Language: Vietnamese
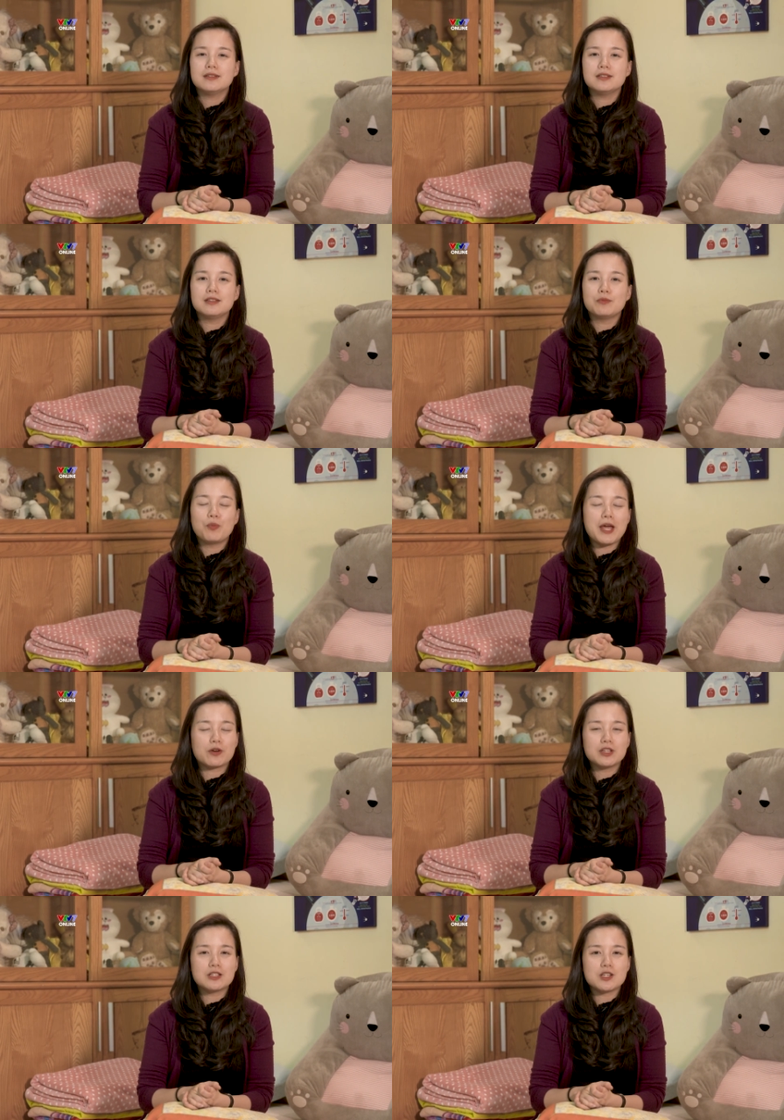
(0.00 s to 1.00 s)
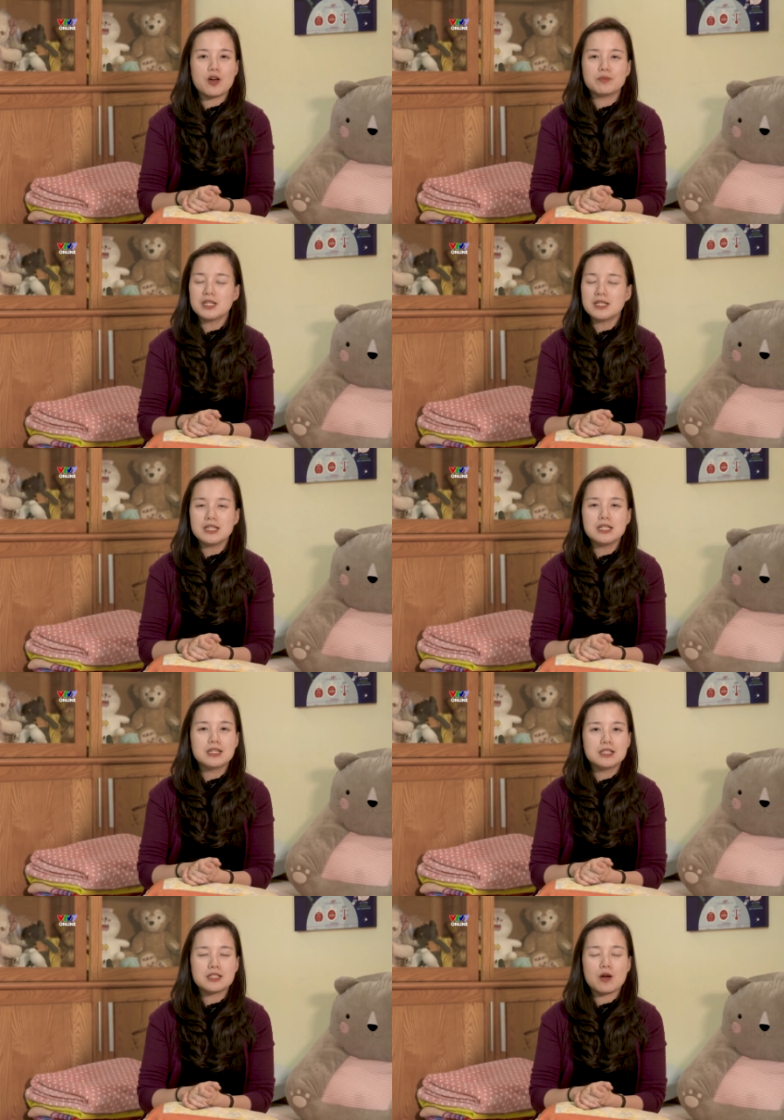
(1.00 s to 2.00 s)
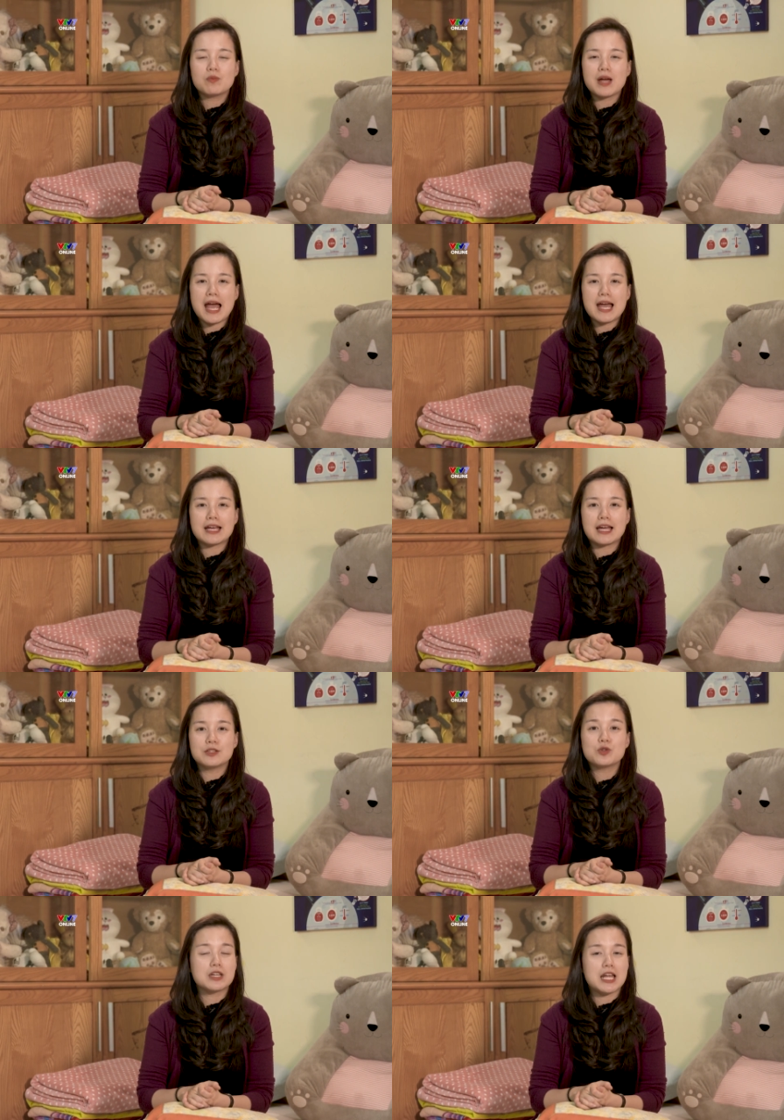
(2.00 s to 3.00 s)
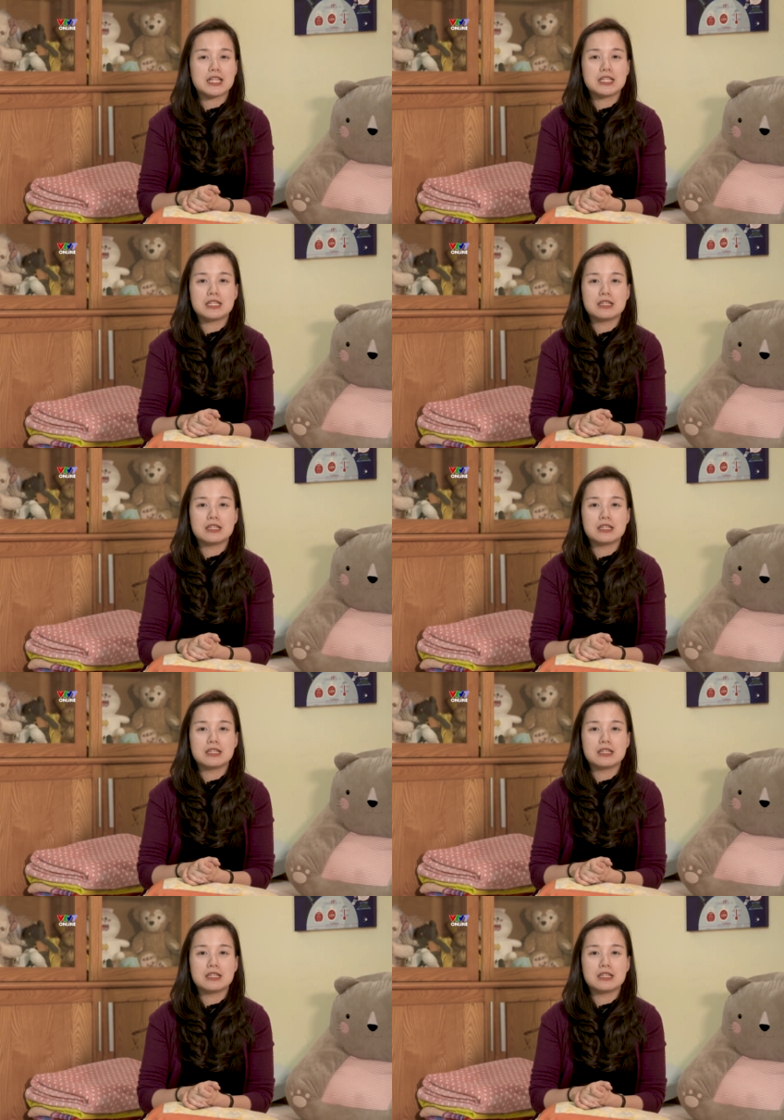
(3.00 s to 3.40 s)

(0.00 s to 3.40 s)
thì bố mẹ có thể chọn bất kỳ trong hai cái chuẩn này thì